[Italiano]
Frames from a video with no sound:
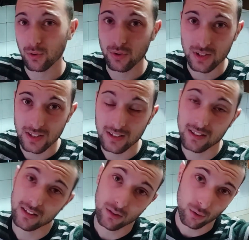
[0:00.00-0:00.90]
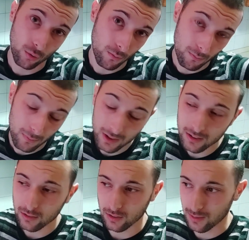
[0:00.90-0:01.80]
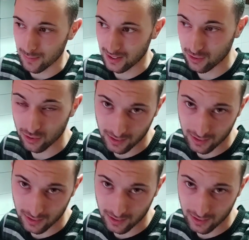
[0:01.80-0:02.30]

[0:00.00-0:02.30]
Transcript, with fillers: così di rum, non ne metto